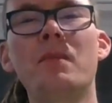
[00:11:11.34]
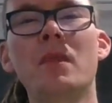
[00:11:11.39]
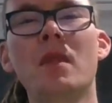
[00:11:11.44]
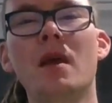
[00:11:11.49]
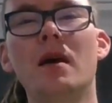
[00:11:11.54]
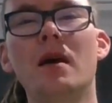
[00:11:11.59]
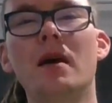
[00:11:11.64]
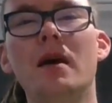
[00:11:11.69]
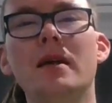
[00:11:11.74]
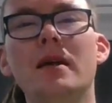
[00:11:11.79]

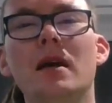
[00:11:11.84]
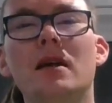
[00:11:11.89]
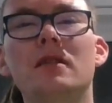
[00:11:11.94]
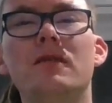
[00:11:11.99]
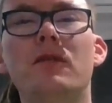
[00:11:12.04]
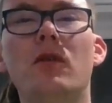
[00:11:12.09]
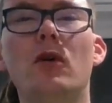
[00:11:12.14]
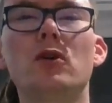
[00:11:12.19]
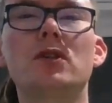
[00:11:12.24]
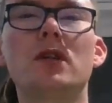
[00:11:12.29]
E, jak
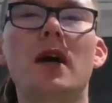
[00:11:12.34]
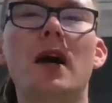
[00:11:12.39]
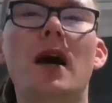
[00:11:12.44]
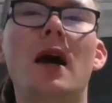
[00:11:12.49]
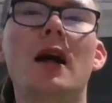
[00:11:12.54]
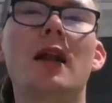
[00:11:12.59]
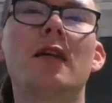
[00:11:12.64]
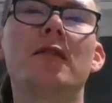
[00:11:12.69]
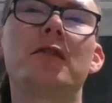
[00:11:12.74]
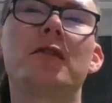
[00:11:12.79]
tworzę, ale
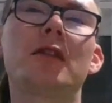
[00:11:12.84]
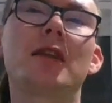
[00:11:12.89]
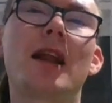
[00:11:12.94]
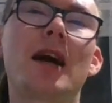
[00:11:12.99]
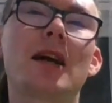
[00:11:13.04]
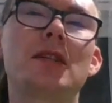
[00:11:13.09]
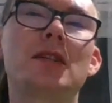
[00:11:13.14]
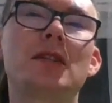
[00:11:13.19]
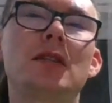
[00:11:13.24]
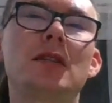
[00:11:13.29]
w trakcie
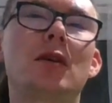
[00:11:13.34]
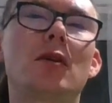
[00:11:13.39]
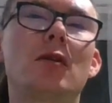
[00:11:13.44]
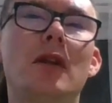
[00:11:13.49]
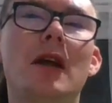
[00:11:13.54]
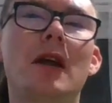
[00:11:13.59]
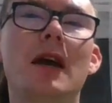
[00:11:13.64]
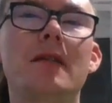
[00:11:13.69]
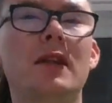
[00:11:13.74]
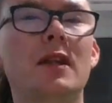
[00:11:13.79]
tego
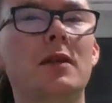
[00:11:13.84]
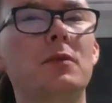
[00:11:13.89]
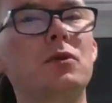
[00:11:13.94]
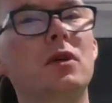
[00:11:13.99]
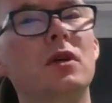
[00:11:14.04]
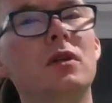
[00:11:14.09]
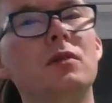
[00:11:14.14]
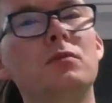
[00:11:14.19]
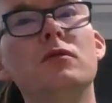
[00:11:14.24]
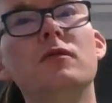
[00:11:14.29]
live'a na przykład
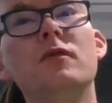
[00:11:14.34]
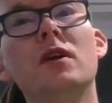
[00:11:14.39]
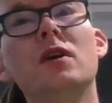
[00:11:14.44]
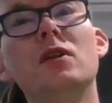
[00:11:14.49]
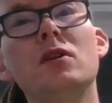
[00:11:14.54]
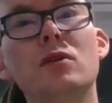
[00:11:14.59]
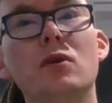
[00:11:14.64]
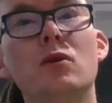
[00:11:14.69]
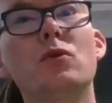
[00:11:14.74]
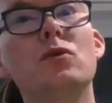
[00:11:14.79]
mówienie do
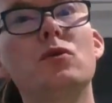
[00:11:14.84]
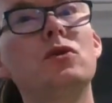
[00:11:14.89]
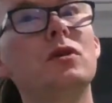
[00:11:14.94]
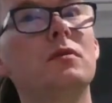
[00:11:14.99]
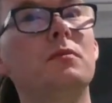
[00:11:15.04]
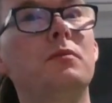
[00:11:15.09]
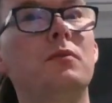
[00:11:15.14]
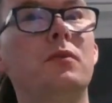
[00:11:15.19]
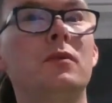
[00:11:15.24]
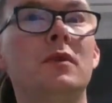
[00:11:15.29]
ludzi,
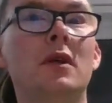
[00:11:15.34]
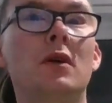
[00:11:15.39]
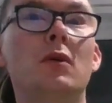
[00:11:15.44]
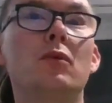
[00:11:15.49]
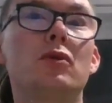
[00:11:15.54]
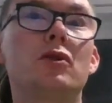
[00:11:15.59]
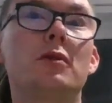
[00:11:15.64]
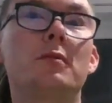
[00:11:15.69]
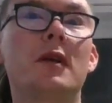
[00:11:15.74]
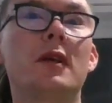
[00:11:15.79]
no,
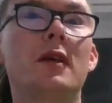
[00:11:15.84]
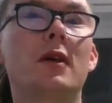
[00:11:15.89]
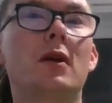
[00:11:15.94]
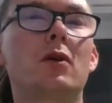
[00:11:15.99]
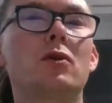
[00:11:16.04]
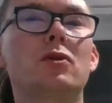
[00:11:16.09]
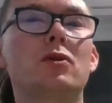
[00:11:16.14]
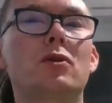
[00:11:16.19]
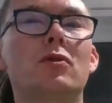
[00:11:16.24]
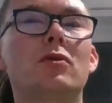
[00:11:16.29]
utrzymanie jakiegoś
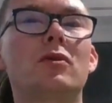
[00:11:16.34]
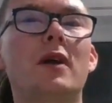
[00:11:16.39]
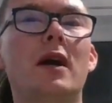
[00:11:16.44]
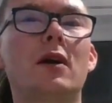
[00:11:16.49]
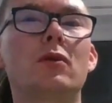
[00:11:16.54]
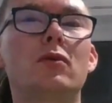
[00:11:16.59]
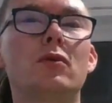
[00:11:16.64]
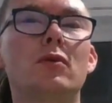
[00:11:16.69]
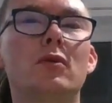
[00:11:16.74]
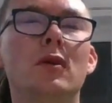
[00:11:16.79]
kontaktu
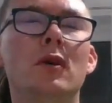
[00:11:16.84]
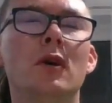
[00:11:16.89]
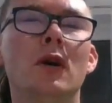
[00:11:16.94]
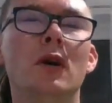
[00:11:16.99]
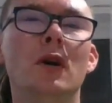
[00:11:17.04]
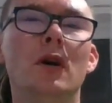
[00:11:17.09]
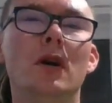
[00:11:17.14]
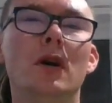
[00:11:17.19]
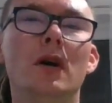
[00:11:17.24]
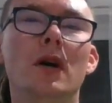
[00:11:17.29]
i,
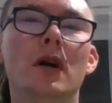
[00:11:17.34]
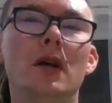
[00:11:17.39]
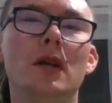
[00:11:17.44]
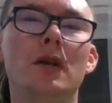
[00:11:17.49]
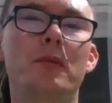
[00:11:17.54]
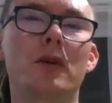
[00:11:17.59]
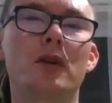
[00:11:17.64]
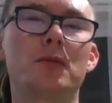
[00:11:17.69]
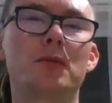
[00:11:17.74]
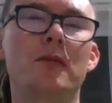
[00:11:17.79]
e, i
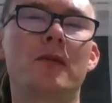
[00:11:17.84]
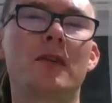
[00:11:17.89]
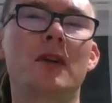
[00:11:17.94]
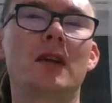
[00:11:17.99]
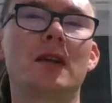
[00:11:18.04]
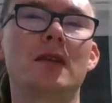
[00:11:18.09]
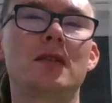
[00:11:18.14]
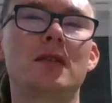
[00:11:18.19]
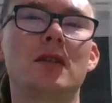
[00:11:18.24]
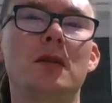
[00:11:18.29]
porozmawiania z
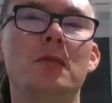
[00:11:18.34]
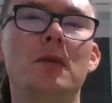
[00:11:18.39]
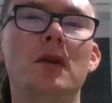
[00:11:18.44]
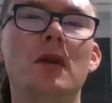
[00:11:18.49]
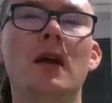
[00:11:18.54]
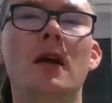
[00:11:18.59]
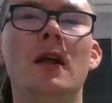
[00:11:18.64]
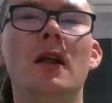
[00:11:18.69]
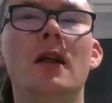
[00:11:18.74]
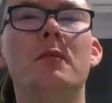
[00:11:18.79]
nimi.
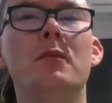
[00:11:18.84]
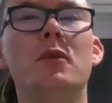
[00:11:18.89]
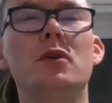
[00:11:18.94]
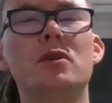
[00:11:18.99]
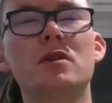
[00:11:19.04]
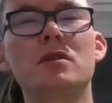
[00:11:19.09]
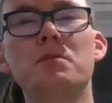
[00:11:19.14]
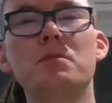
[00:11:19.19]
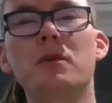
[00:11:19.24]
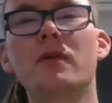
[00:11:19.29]
Możesz
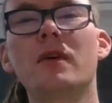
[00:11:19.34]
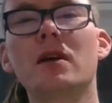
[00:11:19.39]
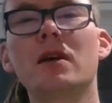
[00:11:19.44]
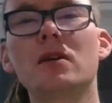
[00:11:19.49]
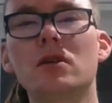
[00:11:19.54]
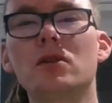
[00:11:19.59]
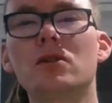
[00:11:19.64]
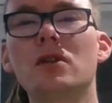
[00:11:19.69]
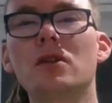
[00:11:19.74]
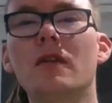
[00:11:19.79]
spróbować też,
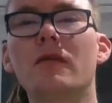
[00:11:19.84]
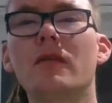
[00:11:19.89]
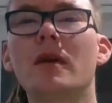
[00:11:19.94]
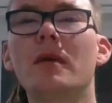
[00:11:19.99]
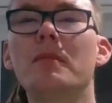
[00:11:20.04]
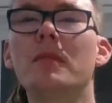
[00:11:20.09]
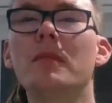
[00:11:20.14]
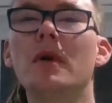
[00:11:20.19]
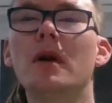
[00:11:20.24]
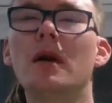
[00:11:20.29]
nie wiem,
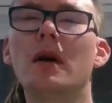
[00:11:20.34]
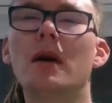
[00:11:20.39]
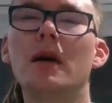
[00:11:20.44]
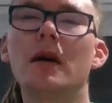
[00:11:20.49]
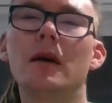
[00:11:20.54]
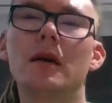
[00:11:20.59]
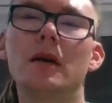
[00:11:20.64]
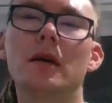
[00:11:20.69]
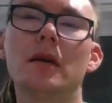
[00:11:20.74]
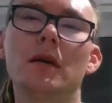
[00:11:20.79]

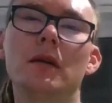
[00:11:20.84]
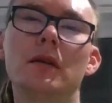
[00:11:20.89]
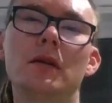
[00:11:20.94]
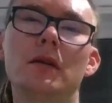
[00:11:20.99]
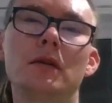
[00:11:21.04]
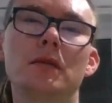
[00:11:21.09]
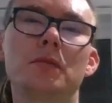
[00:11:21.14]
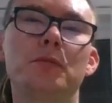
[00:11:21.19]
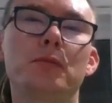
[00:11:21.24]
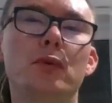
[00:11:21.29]
e,
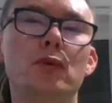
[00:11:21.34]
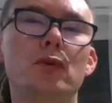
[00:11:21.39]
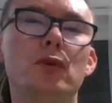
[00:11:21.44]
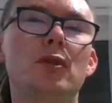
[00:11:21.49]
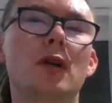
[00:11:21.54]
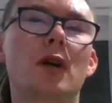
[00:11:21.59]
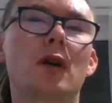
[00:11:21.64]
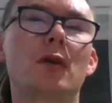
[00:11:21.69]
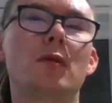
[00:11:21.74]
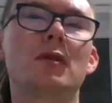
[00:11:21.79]
puścić
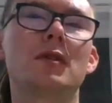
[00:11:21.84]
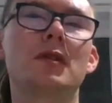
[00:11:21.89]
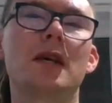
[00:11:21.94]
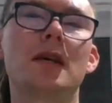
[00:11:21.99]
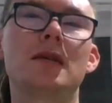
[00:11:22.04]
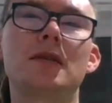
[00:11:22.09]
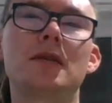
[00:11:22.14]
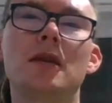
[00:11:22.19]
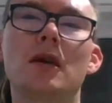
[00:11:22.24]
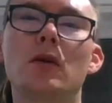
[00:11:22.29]
jakąś
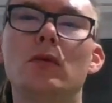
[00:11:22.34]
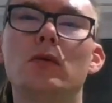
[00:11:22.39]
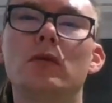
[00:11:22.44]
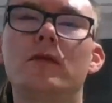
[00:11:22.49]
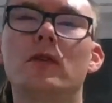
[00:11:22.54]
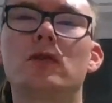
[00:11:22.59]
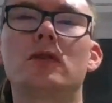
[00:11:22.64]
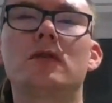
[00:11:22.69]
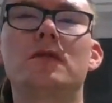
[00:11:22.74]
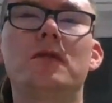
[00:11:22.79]
sesję,
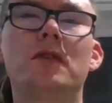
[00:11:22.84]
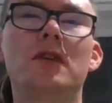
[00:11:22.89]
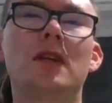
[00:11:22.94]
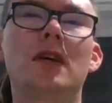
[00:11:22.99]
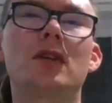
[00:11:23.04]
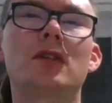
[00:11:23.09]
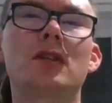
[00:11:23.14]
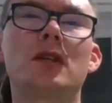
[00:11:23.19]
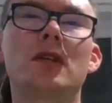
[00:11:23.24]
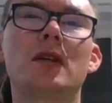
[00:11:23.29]
utworzyć
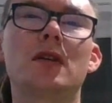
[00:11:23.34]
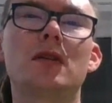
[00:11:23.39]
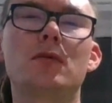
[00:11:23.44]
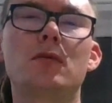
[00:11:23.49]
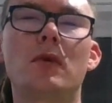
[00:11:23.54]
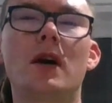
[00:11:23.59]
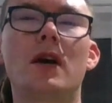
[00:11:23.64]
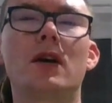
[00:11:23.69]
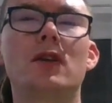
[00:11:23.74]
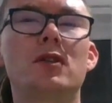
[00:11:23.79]
wydarzenie.
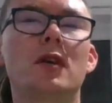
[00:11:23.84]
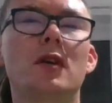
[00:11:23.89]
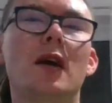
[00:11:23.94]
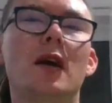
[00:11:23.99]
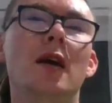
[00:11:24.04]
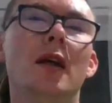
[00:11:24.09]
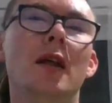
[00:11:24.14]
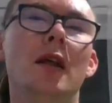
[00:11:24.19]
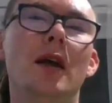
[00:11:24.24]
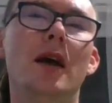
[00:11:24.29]
Słuchajcie,
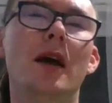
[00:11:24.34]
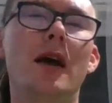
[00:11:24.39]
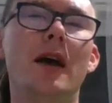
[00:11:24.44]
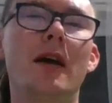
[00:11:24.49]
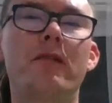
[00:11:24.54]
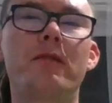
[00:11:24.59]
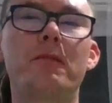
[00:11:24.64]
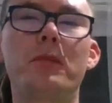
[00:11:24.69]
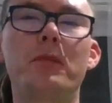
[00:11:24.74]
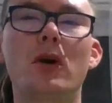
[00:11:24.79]
e, w
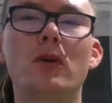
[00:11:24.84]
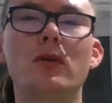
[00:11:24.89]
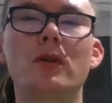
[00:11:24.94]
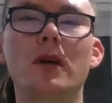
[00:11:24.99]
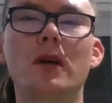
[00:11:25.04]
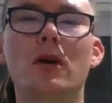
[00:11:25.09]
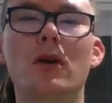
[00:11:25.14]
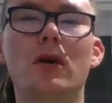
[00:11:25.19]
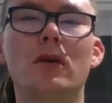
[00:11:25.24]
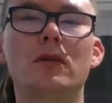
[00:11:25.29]
piątek
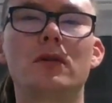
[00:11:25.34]
od